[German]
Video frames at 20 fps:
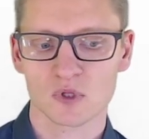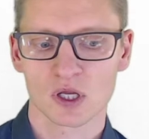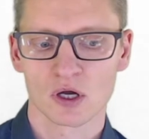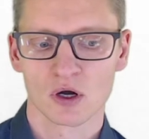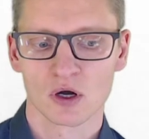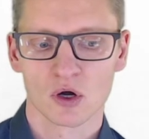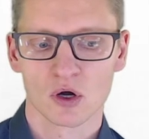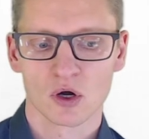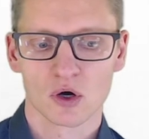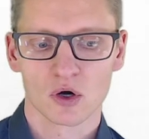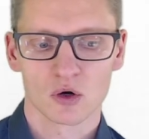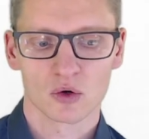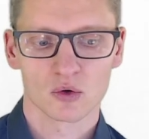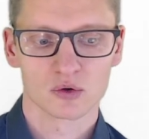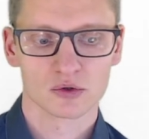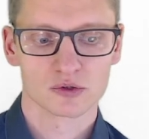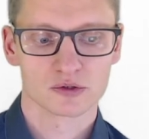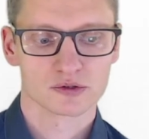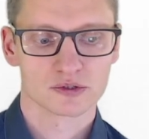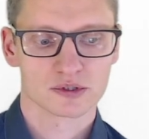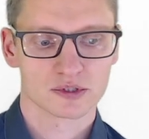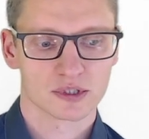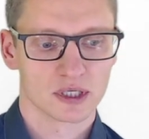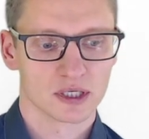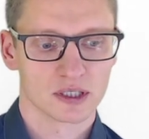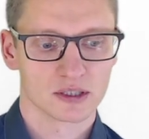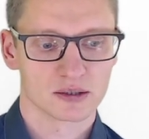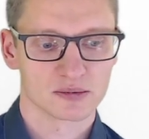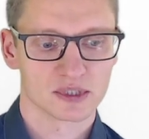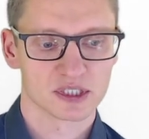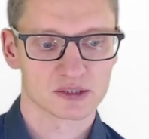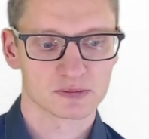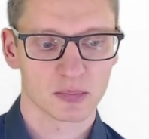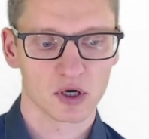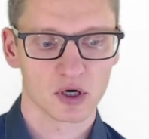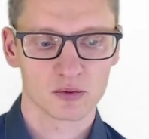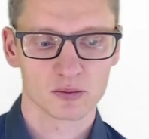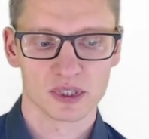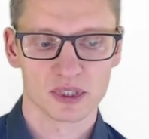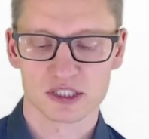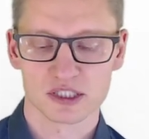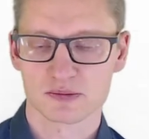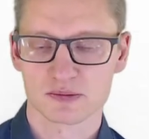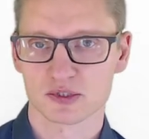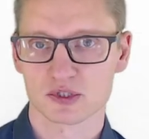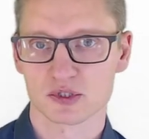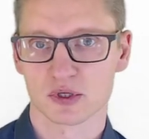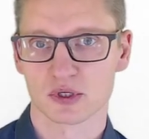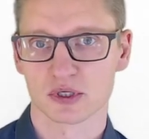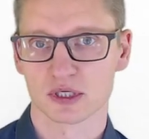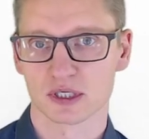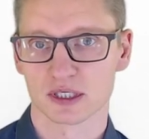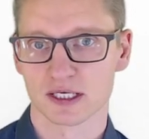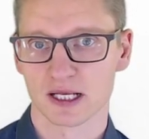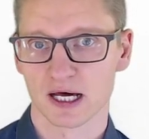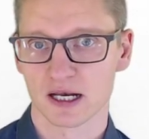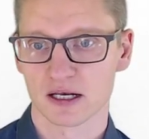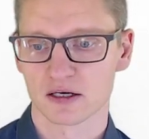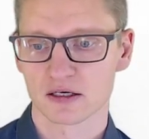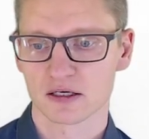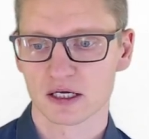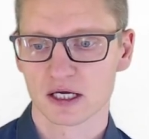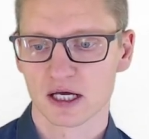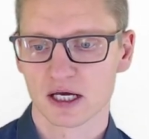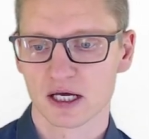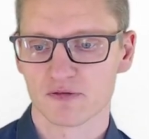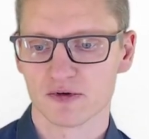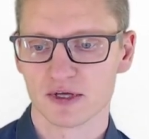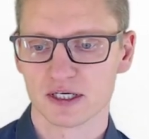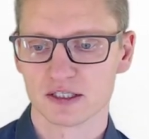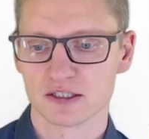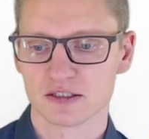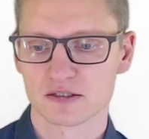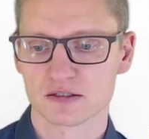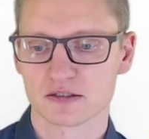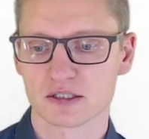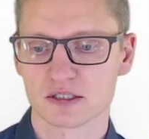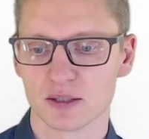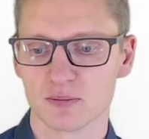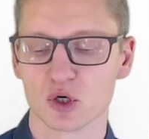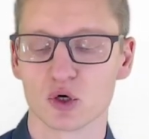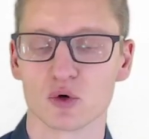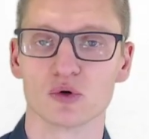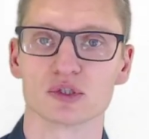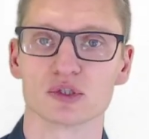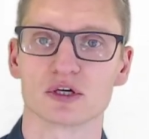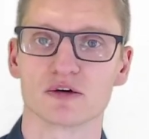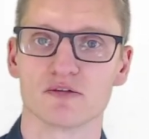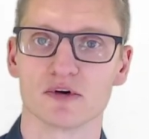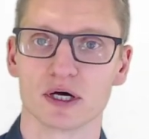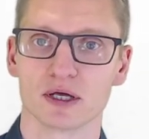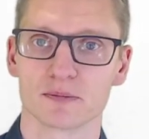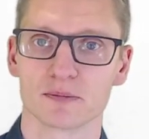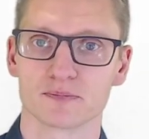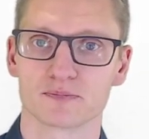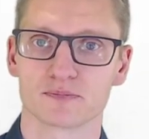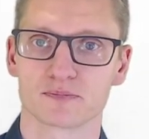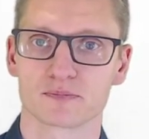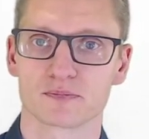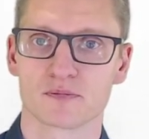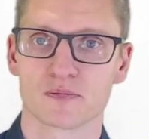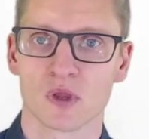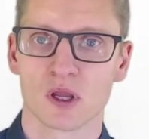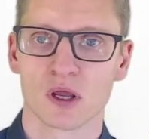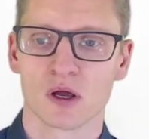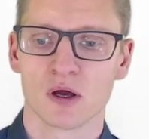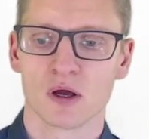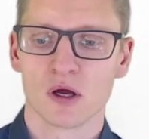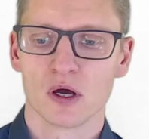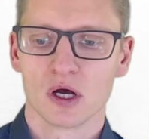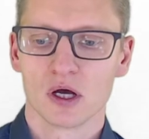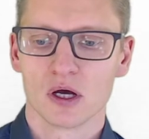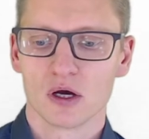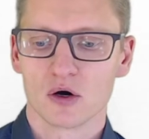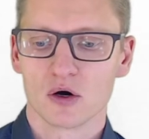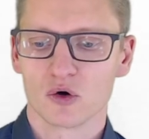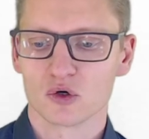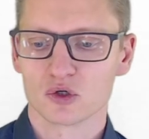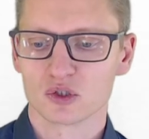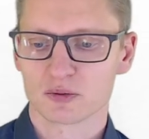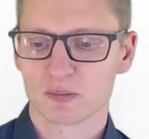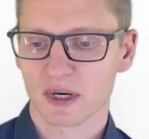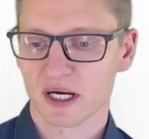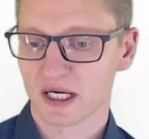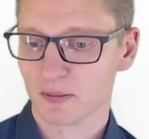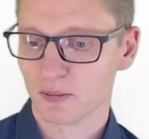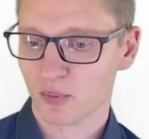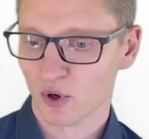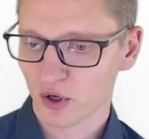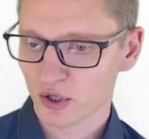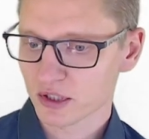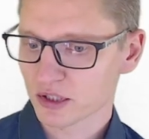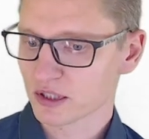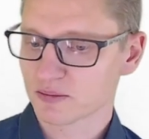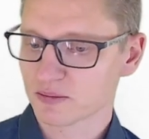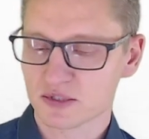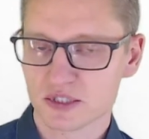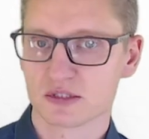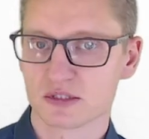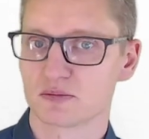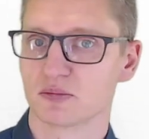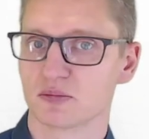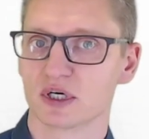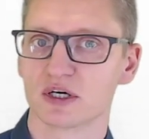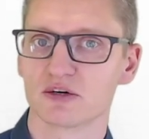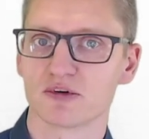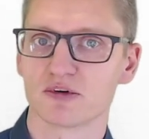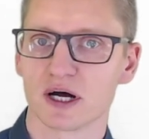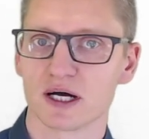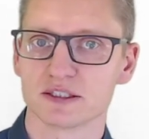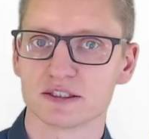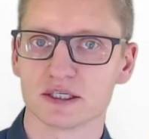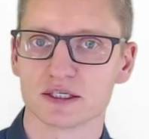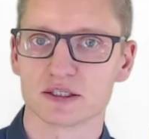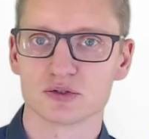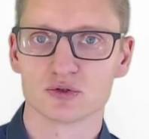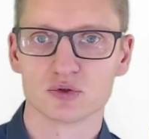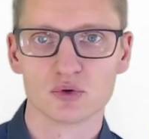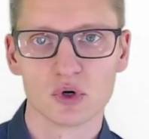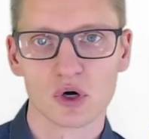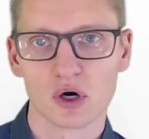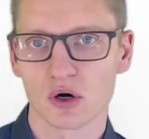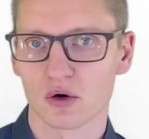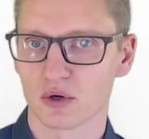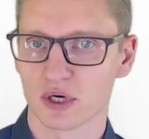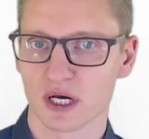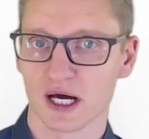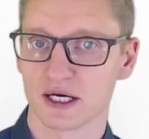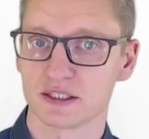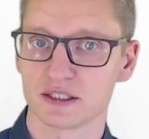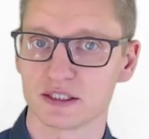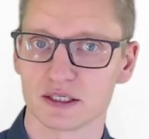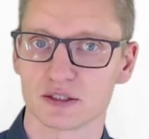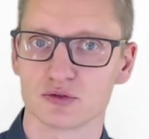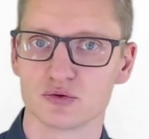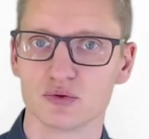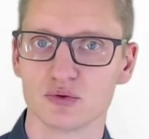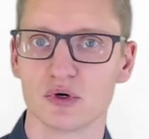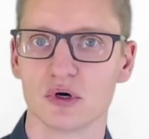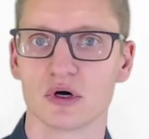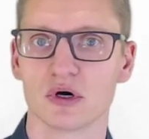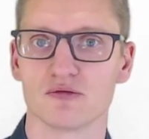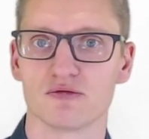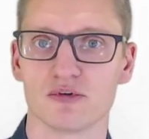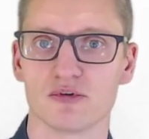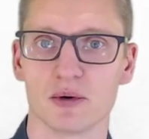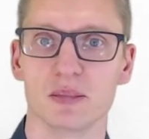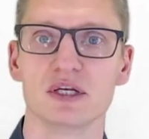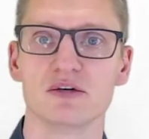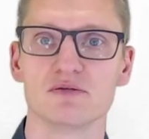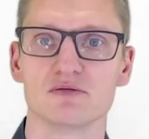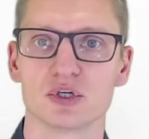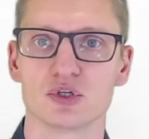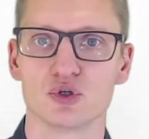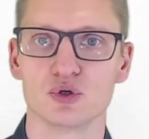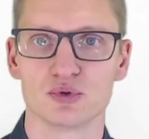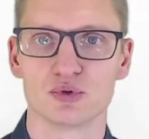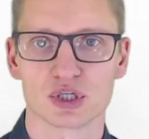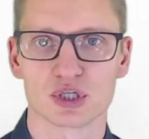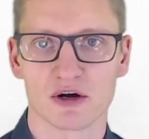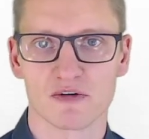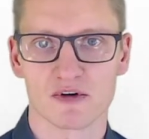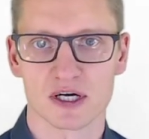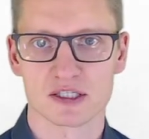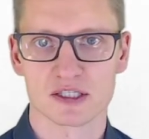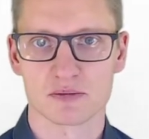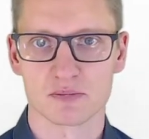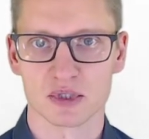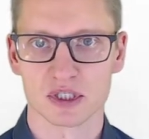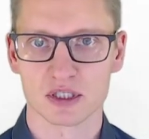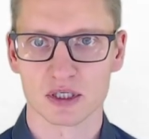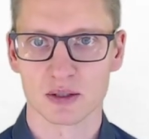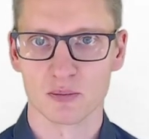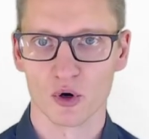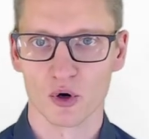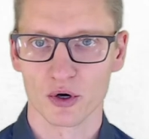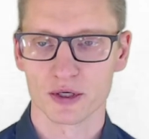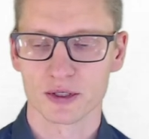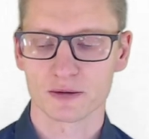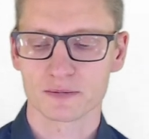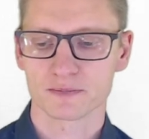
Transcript: Und äh, das brauchen wir insbesondere dann, wenn die Systeme größer werden. Und bei Gebäuden gibt es diesen Begriff Architektur oder Architektur verbinden wir typischerweise mit Gebäuden.